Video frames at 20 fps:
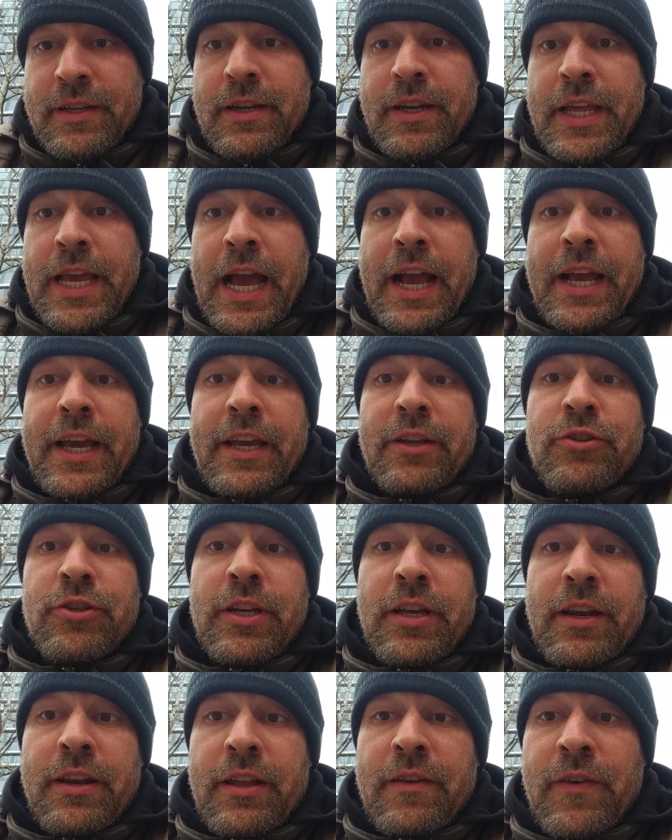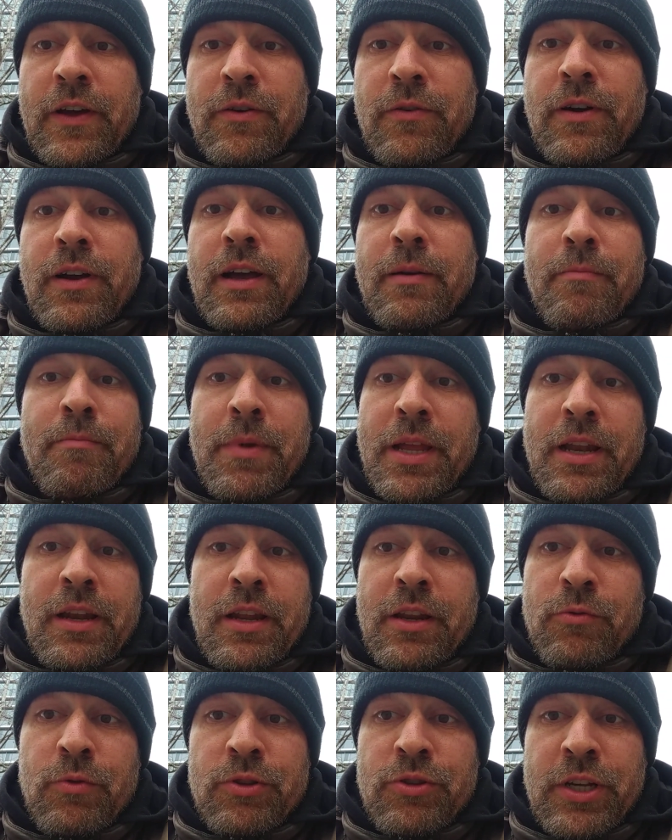Neanche ci arrivano a
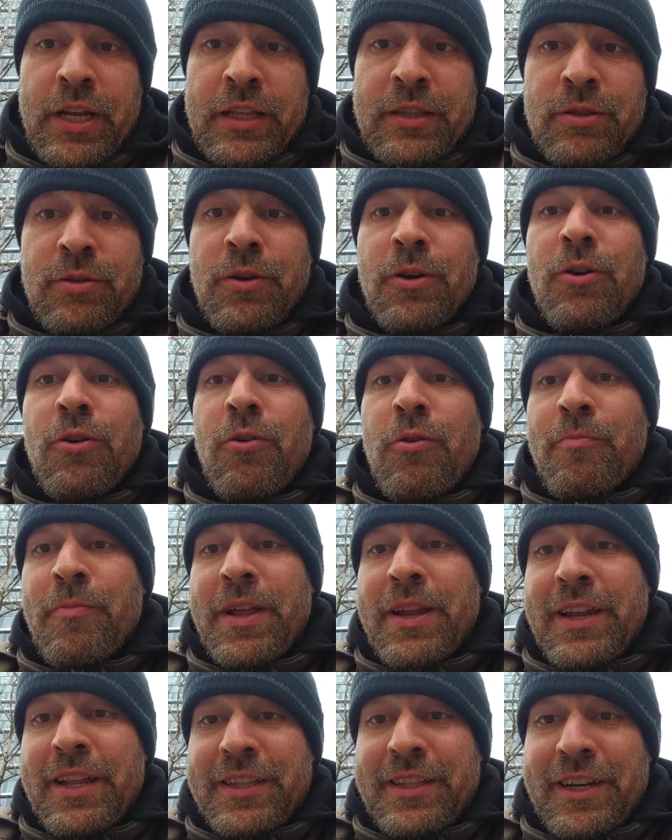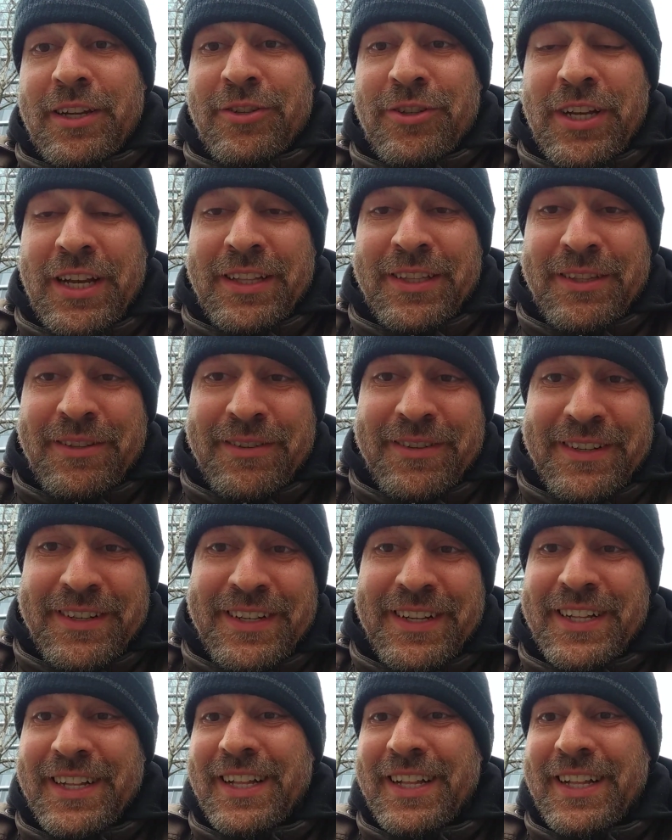1200 o 1300